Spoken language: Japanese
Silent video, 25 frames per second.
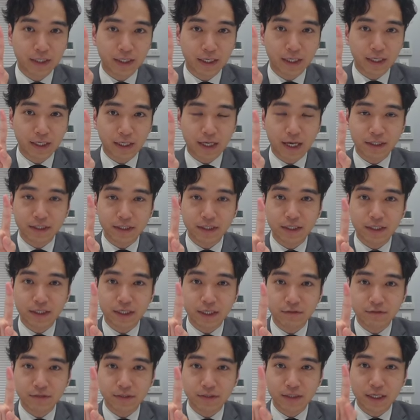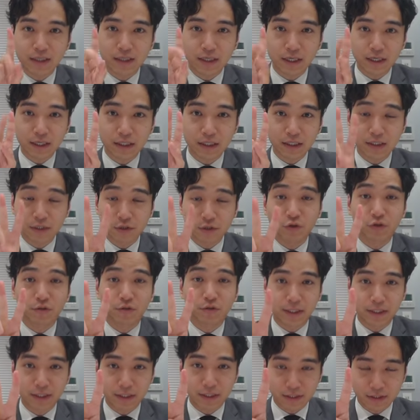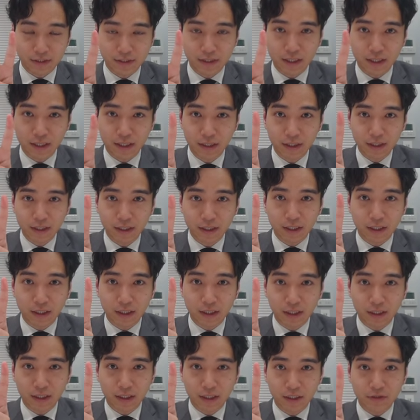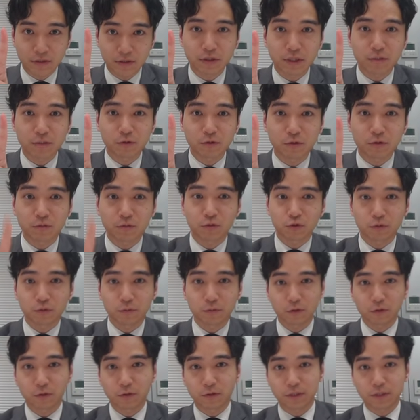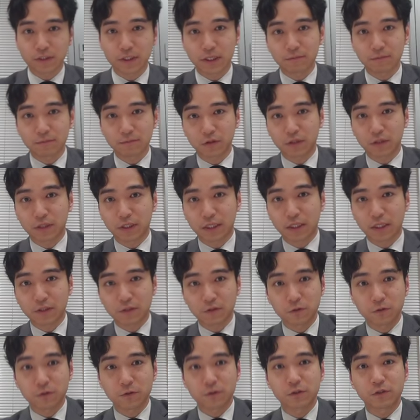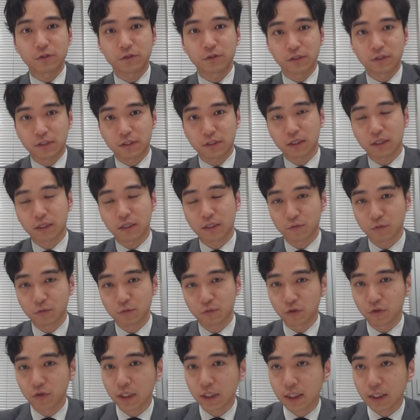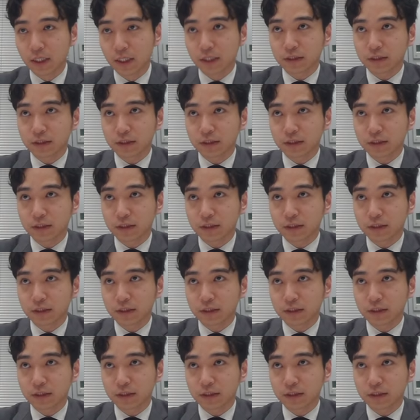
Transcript: えー、借り入れの残高証明ですね、えー、そういったものをもろもろこれ税務署に提出をするんですけれども、